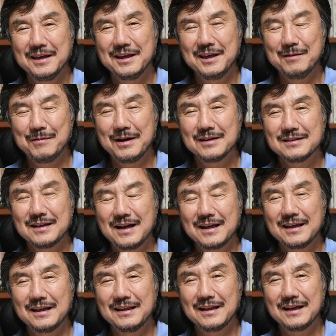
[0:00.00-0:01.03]

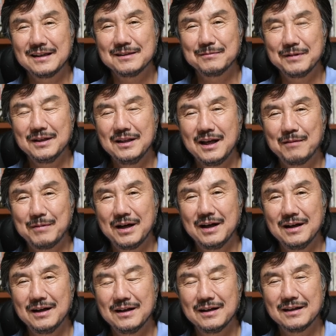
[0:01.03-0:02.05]
희망사항이긴 하지만
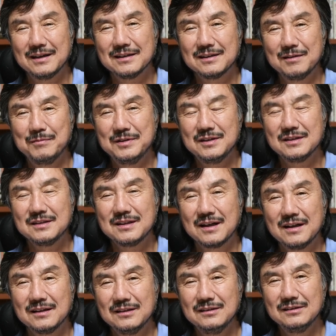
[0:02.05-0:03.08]
아마 서민정 예,
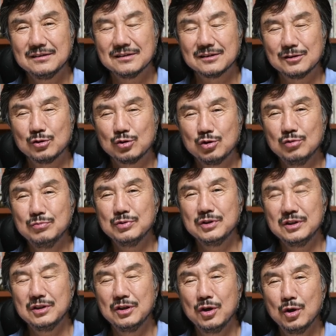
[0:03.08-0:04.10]
작가는 그것을
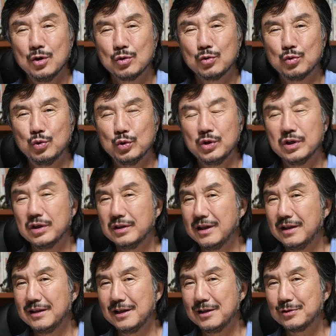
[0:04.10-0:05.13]
충분히
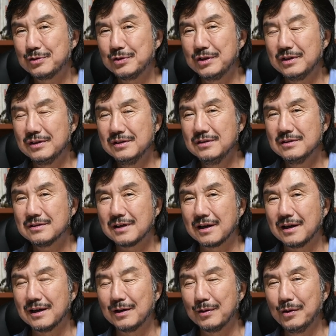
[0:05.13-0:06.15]
구현해낼 수 있는
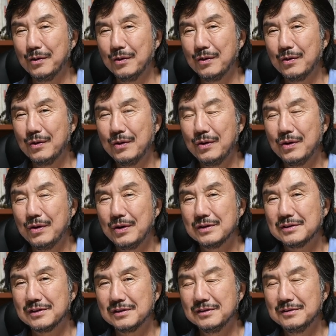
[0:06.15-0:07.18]
작가라고
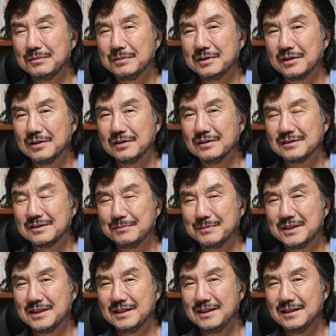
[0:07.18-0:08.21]
저는 믿어
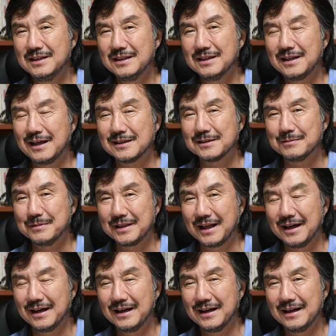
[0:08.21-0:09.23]
의심치
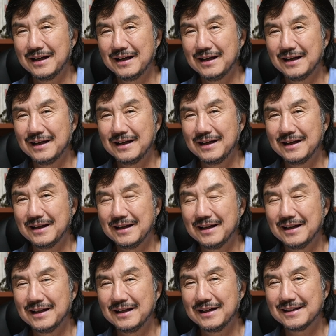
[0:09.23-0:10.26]
않습니다.
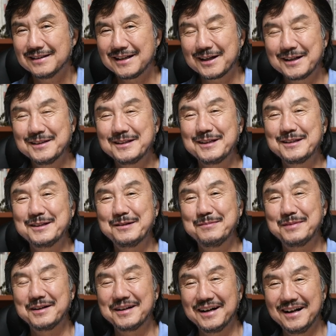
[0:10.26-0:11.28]
착한 사진은
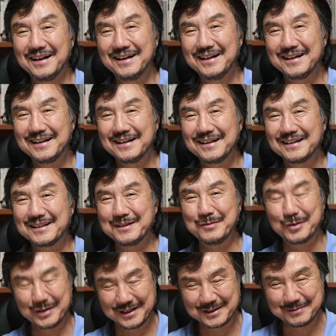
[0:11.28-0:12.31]
버려라
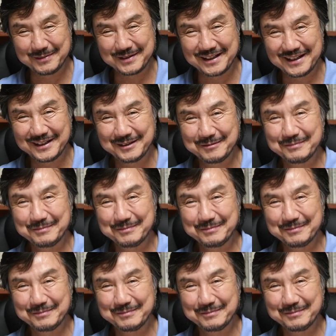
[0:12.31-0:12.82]
김홍이었습니다.